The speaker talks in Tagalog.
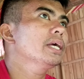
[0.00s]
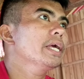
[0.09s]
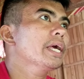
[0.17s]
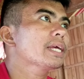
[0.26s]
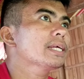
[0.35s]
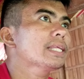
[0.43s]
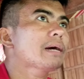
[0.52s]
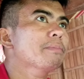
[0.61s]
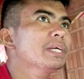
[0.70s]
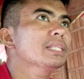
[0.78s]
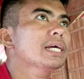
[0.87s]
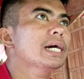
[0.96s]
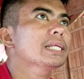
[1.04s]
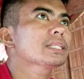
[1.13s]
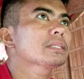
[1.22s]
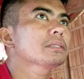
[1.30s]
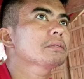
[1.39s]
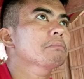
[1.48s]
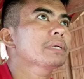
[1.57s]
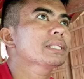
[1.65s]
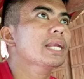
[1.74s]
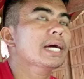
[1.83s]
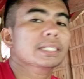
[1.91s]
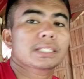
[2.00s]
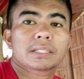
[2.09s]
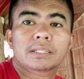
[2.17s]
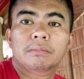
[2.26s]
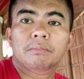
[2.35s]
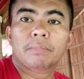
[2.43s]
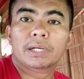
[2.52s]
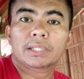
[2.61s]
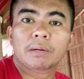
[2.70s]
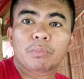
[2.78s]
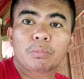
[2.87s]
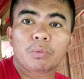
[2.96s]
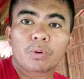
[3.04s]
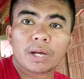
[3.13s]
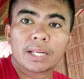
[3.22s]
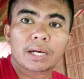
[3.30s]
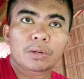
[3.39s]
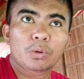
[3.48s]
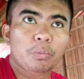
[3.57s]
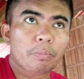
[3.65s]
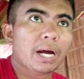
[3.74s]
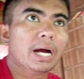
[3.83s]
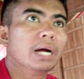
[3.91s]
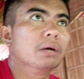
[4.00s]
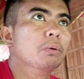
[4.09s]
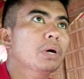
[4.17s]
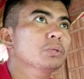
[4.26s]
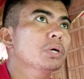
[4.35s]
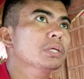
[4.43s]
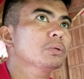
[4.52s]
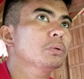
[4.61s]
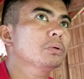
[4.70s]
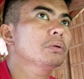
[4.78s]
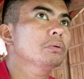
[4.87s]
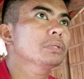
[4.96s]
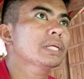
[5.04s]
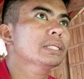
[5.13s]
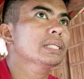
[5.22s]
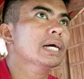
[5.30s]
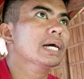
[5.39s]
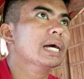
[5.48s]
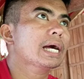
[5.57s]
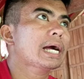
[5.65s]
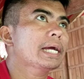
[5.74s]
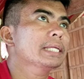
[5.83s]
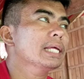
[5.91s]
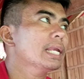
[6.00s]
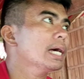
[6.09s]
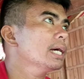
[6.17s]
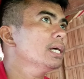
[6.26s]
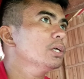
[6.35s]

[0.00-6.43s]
area namin at madalas pa, nagbubungkal ng lupa kung ano-anong nakakain nila.